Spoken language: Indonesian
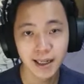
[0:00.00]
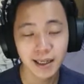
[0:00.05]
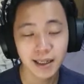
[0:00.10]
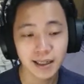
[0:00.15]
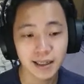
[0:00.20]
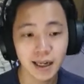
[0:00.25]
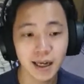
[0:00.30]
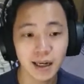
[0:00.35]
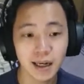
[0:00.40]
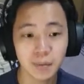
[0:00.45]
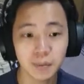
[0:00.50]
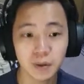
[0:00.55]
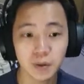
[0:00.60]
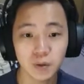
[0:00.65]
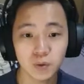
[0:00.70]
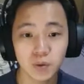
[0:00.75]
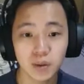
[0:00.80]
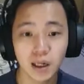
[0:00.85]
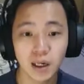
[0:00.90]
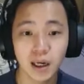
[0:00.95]
Yang kepet
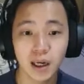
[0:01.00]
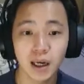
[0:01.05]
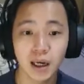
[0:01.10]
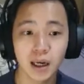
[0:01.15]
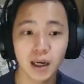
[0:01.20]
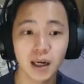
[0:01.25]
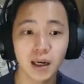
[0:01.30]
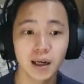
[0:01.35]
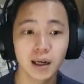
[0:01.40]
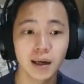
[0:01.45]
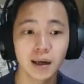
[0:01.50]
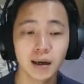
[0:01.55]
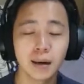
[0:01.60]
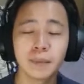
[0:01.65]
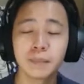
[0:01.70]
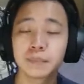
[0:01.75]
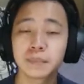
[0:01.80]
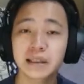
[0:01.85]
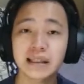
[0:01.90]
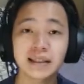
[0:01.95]
udah
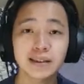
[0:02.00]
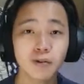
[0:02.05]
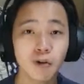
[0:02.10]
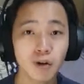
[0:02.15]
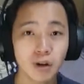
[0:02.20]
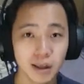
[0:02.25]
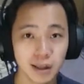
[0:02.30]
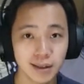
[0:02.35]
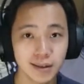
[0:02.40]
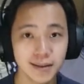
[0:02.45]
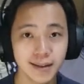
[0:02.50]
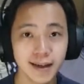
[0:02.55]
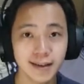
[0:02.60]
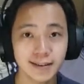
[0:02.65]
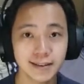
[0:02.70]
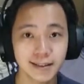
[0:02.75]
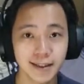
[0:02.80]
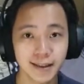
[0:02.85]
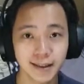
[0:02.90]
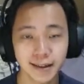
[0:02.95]
mentokin
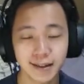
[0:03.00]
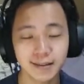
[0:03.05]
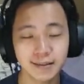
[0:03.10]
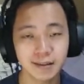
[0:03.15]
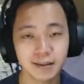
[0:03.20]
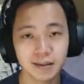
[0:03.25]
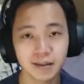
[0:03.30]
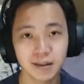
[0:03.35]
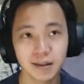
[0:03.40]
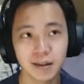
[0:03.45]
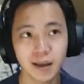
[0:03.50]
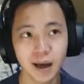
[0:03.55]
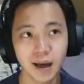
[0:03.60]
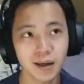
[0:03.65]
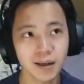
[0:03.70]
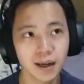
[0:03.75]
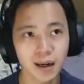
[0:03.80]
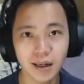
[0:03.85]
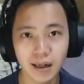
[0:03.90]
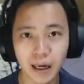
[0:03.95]
transcendent ya, jadi
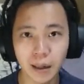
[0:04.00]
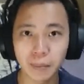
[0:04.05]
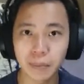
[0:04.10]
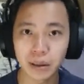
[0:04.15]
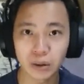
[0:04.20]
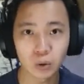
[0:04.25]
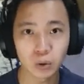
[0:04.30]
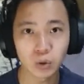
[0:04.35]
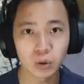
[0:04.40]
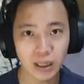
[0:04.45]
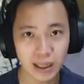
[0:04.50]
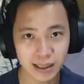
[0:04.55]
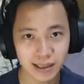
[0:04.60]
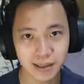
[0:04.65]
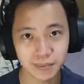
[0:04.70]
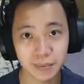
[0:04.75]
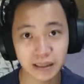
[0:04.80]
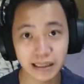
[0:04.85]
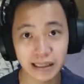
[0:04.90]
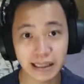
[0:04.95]
agak nggak berguna
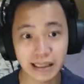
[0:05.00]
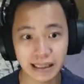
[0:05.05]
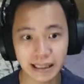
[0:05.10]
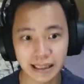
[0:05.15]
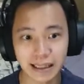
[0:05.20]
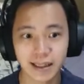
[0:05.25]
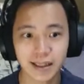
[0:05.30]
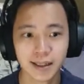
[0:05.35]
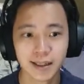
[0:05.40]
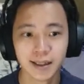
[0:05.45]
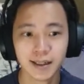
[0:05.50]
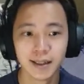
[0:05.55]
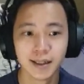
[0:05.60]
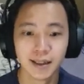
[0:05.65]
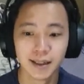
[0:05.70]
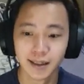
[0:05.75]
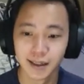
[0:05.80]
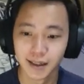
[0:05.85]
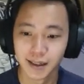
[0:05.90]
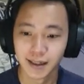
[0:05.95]
sebenarnya
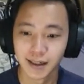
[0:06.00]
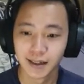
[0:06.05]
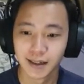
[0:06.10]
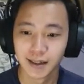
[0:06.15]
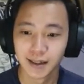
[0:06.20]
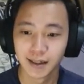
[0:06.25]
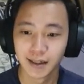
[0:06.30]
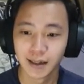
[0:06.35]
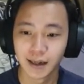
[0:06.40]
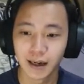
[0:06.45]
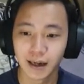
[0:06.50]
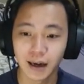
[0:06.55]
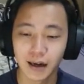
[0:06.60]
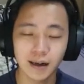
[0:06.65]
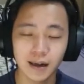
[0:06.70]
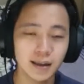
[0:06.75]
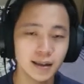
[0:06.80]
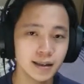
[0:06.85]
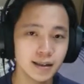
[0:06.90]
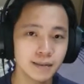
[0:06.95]

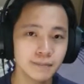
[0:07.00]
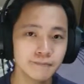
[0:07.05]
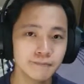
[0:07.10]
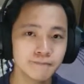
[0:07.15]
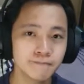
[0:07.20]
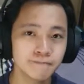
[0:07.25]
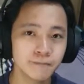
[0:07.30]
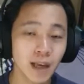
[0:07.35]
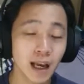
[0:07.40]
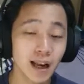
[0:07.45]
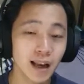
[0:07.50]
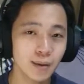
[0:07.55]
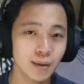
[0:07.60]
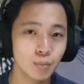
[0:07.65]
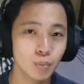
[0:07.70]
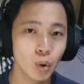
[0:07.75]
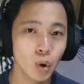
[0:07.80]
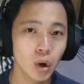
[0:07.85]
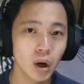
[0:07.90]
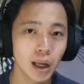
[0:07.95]
um,
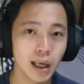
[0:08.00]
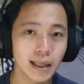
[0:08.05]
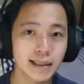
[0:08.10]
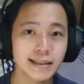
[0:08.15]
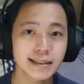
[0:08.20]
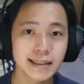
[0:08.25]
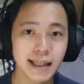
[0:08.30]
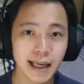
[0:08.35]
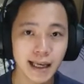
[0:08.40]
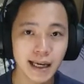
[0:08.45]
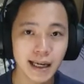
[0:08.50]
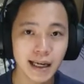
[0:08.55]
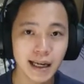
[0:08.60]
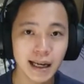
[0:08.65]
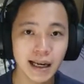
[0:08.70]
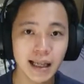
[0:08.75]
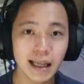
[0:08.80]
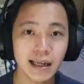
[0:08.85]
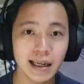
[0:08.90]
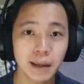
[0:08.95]
kalian boleh share
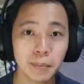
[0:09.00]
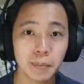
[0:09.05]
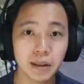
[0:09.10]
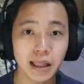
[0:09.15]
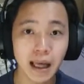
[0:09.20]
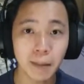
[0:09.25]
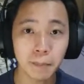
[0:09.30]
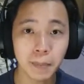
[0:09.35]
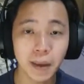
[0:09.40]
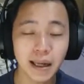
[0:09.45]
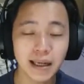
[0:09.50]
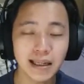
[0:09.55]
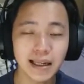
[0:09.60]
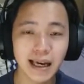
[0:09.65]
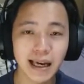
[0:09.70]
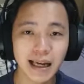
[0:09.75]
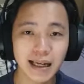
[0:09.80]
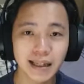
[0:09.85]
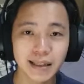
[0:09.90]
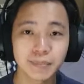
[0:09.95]
kalian dapat apa
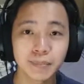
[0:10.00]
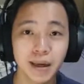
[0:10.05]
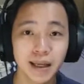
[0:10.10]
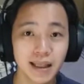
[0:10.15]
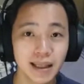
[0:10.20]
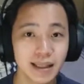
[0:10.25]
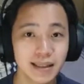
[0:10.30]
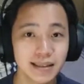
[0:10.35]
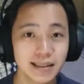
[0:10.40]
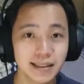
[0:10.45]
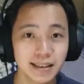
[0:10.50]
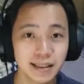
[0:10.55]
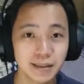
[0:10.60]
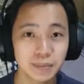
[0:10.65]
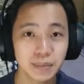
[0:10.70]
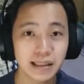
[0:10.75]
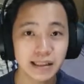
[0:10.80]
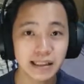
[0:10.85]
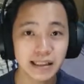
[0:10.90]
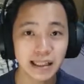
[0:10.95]
dari monthly season
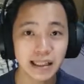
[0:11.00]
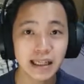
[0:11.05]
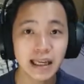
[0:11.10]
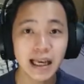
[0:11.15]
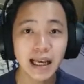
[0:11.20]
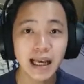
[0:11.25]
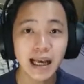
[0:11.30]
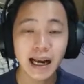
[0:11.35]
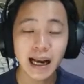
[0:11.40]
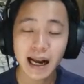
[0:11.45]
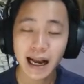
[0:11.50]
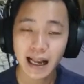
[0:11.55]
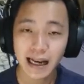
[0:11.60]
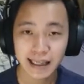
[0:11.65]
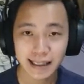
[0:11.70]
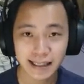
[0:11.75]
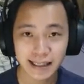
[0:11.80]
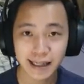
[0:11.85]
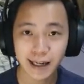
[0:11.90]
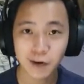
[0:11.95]
mission
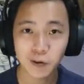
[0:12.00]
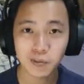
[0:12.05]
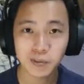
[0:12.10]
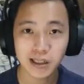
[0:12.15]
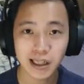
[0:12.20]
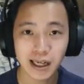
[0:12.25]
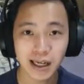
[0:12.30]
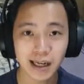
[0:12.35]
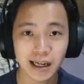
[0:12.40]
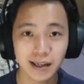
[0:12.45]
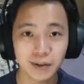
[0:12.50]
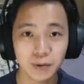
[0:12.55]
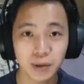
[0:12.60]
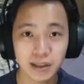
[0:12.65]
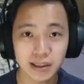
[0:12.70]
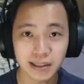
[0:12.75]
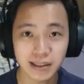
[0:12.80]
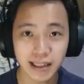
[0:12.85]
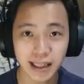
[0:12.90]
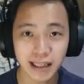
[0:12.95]
kali ini kalau misalnya kalian udah
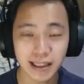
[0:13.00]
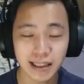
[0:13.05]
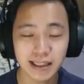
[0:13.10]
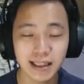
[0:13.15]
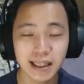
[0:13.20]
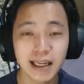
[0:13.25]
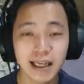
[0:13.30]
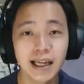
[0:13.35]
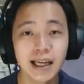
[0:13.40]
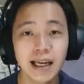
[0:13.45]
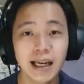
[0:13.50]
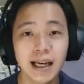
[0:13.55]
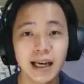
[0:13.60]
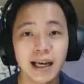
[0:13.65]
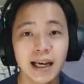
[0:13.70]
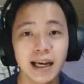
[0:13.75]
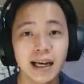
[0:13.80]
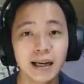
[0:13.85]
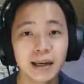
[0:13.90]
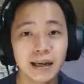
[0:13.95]
selesaiin
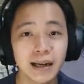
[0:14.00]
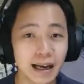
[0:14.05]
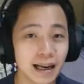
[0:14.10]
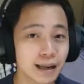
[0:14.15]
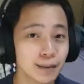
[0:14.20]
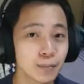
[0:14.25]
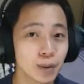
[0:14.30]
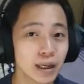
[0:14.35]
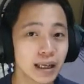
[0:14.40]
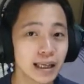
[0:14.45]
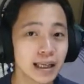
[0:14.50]
kalian boleh